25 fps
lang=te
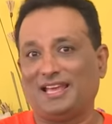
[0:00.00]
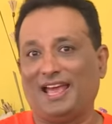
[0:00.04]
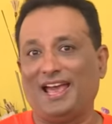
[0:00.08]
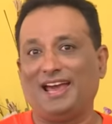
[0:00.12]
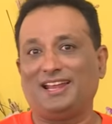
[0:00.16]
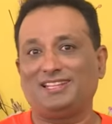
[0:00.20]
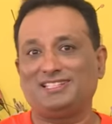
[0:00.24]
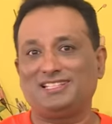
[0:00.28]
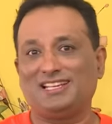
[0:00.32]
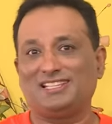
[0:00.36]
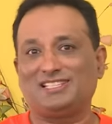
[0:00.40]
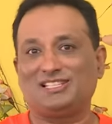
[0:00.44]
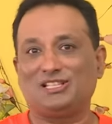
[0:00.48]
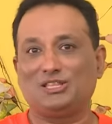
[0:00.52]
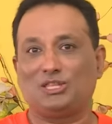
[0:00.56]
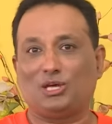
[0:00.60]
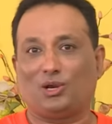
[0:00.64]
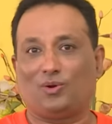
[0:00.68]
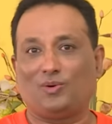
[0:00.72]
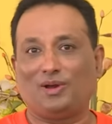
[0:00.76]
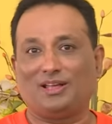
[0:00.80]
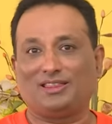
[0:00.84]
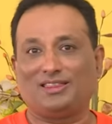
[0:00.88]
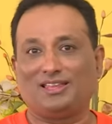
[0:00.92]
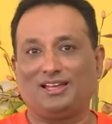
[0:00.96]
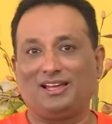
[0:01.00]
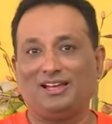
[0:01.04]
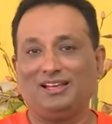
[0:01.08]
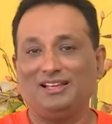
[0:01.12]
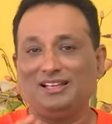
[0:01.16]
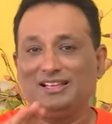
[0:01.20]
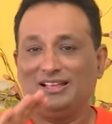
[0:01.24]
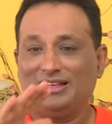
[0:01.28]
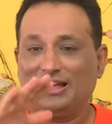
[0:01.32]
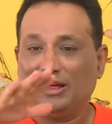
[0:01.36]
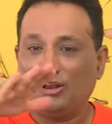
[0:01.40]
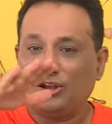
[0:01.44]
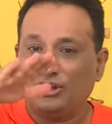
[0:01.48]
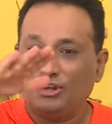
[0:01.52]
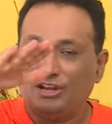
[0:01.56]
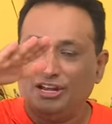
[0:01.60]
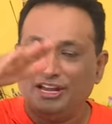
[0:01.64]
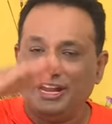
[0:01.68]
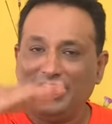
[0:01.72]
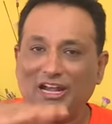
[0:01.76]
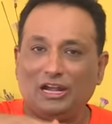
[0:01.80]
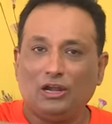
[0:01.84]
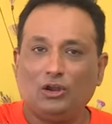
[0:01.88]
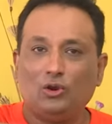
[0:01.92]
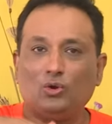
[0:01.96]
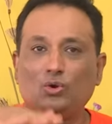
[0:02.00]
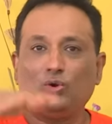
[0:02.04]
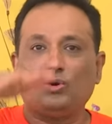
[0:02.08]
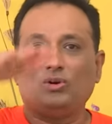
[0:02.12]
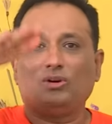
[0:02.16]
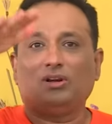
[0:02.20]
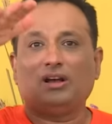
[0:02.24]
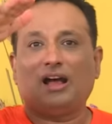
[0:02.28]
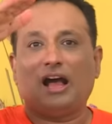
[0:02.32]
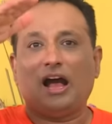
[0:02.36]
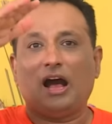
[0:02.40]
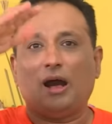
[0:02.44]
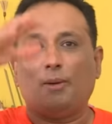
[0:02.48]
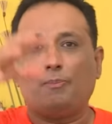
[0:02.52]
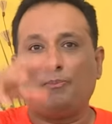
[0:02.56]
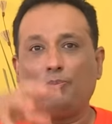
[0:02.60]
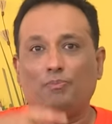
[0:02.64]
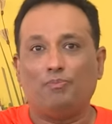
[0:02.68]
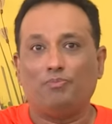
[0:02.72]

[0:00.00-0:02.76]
తయారు చేసిన తర్వాత నీళ్లు ఆ